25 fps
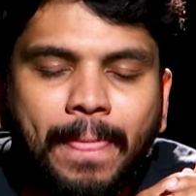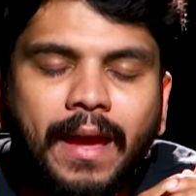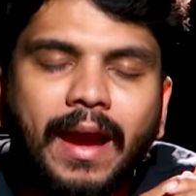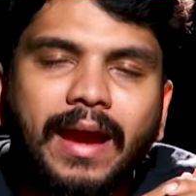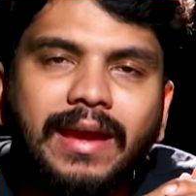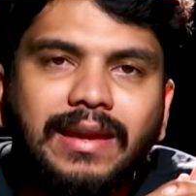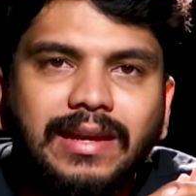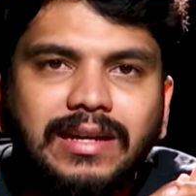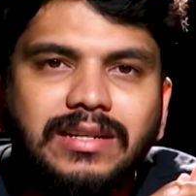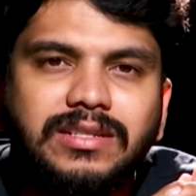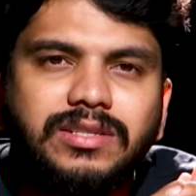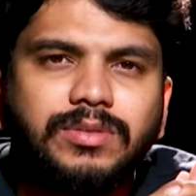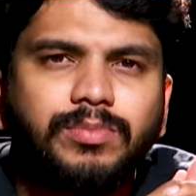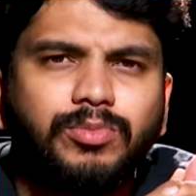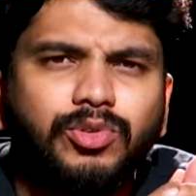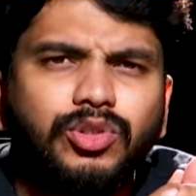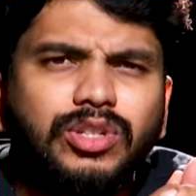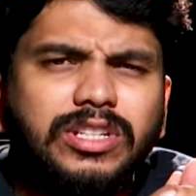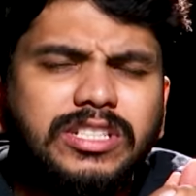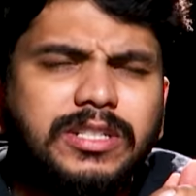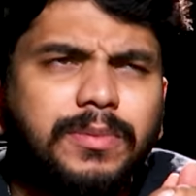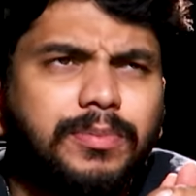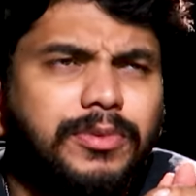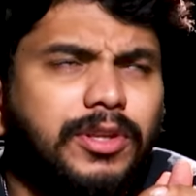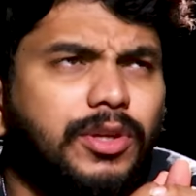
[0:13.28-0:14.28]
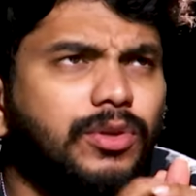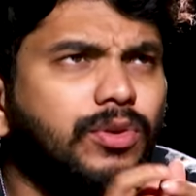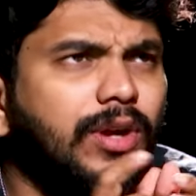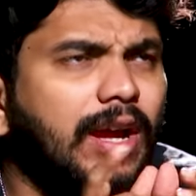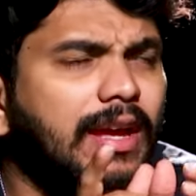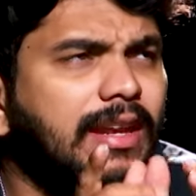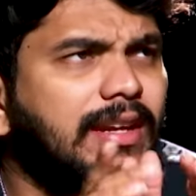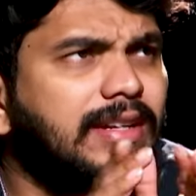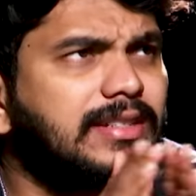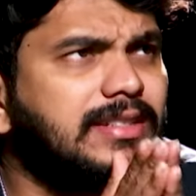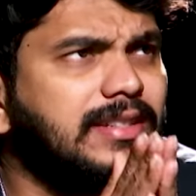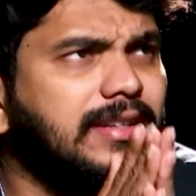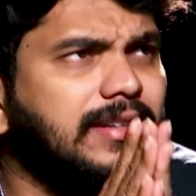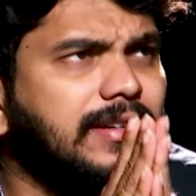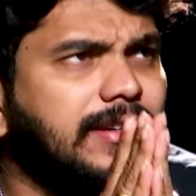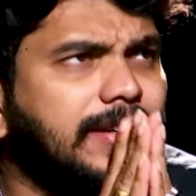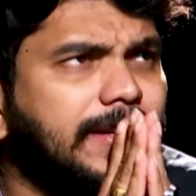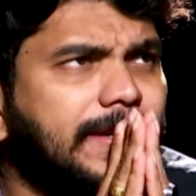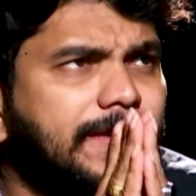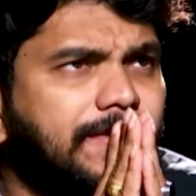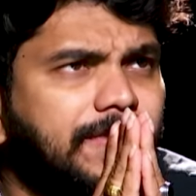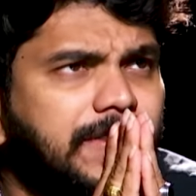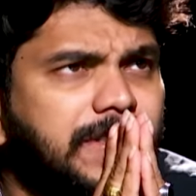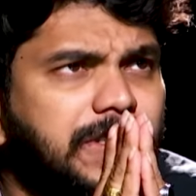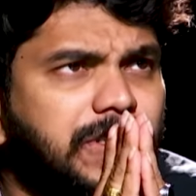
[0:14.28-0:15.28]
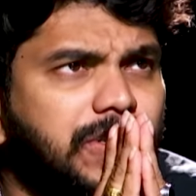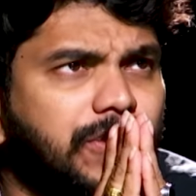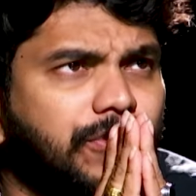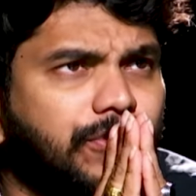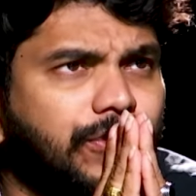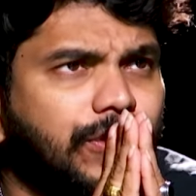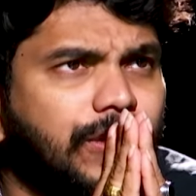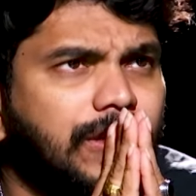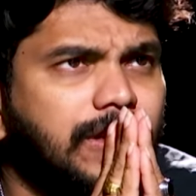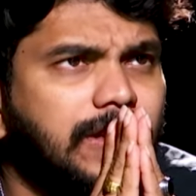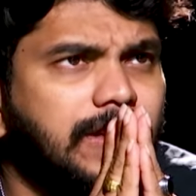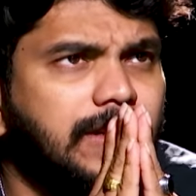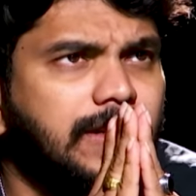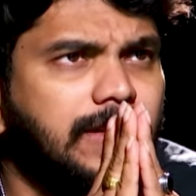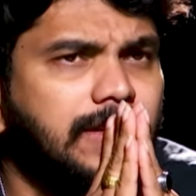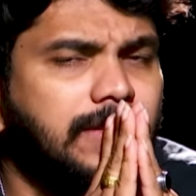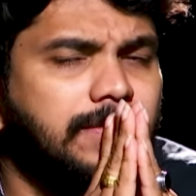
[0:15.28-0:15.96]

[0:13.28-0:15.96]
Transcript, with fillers: హైలైట్స్ ముందుగా చెప్తాను హైలైట్స్ ఏంటంటే ఫస్ట్ ఆఫ్ ఆల్